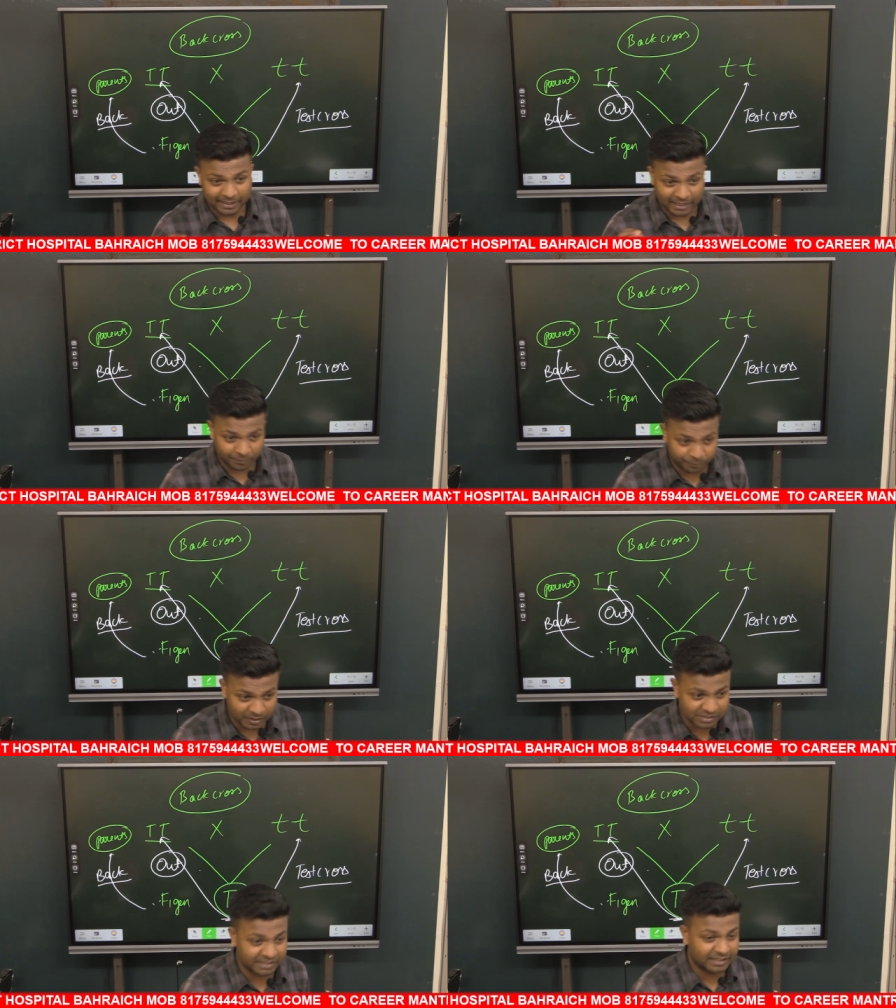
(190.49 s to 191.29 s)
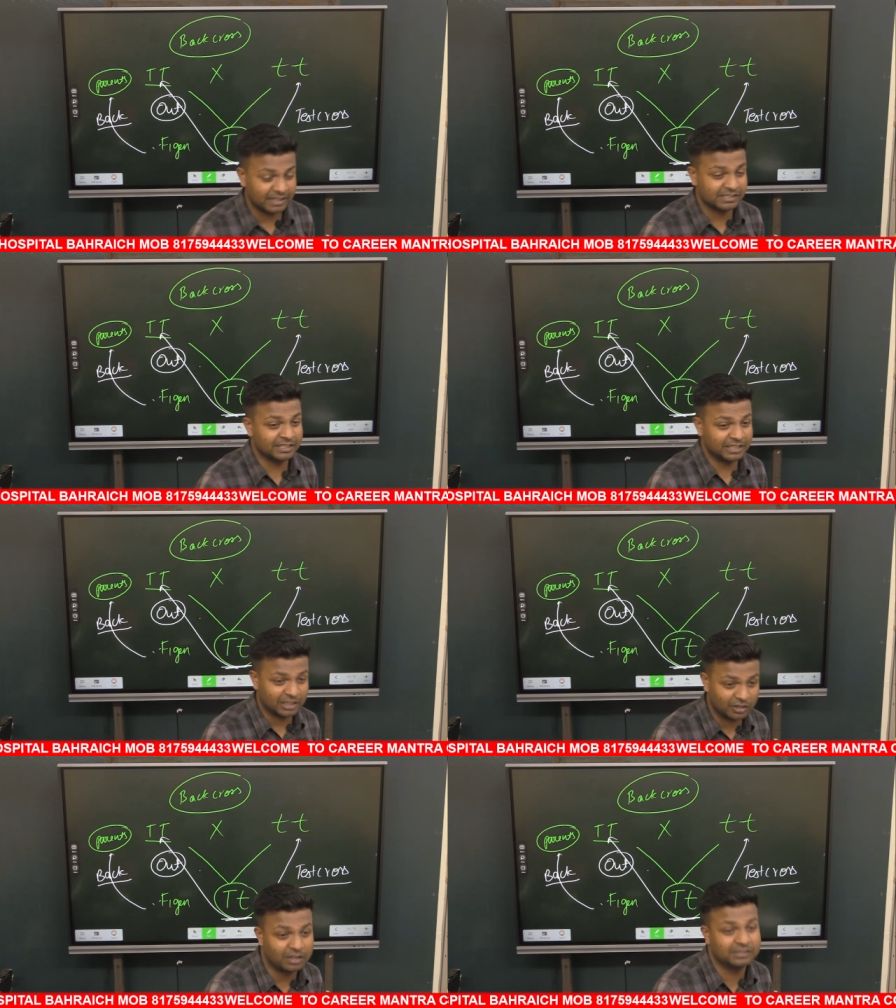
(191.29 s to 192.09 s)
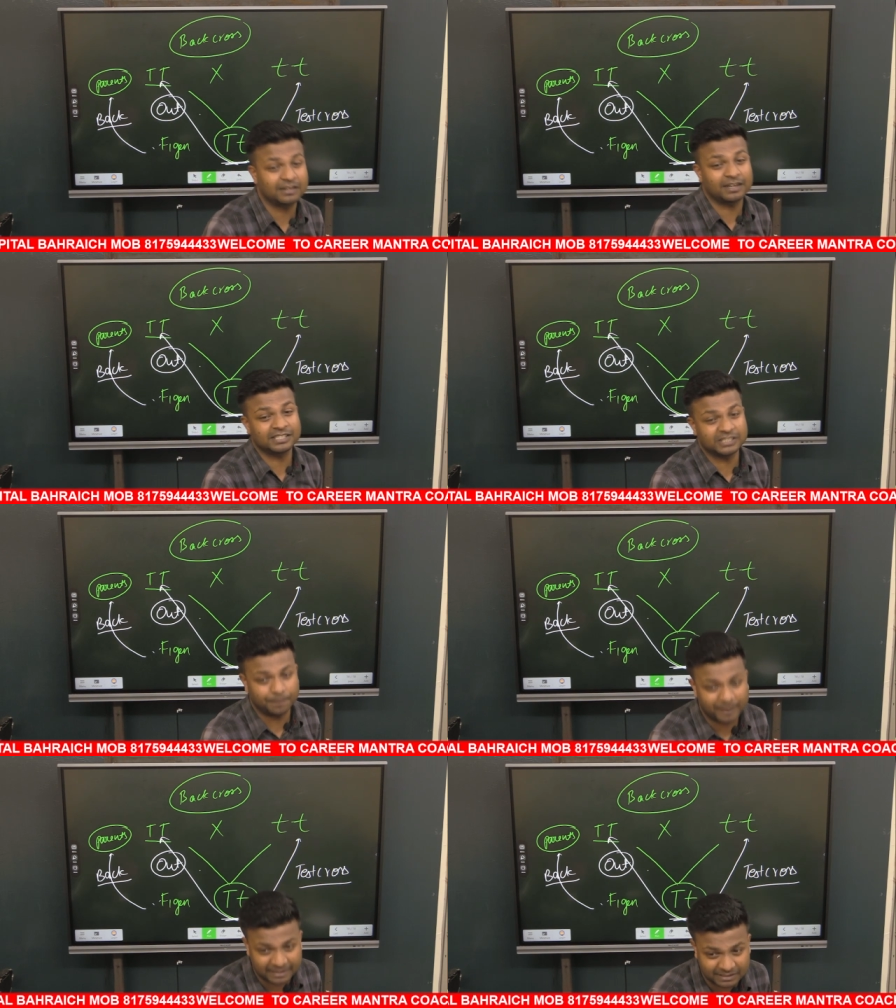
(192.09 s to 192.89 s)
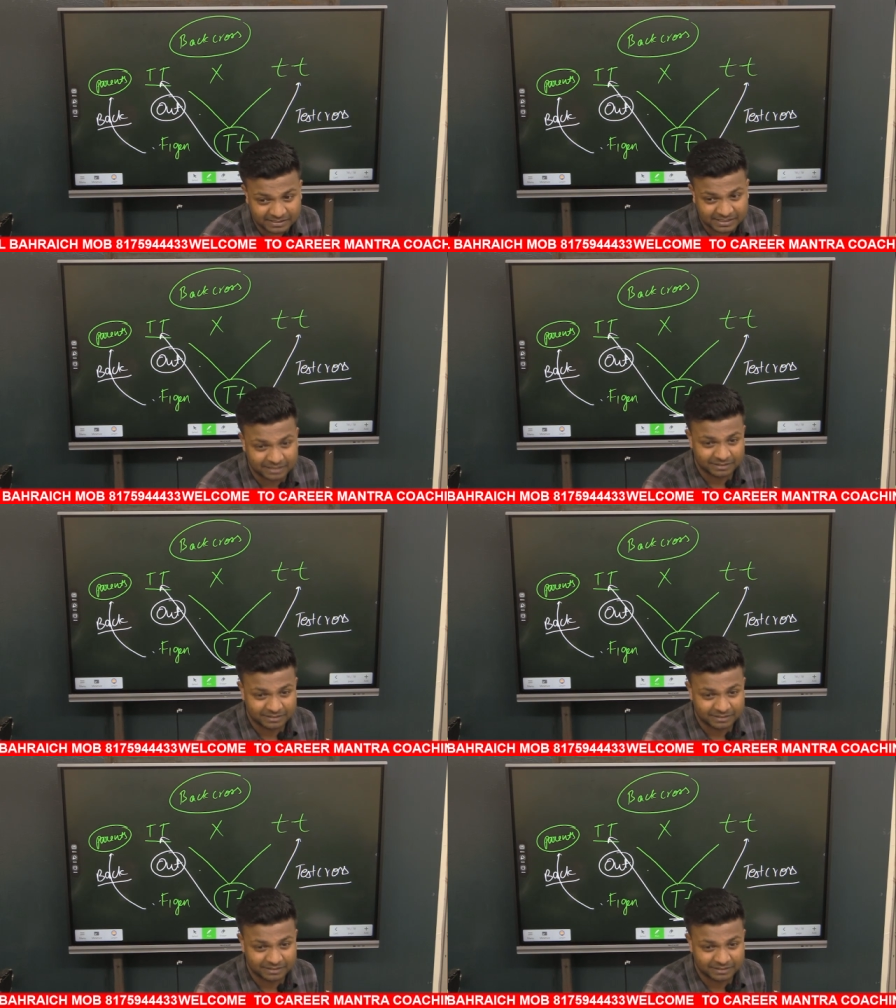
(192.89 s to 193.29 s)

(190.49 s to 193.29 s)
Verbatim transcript: F1 जनरेशन का क्रॉस रेसिसिव पेरेंट के साथ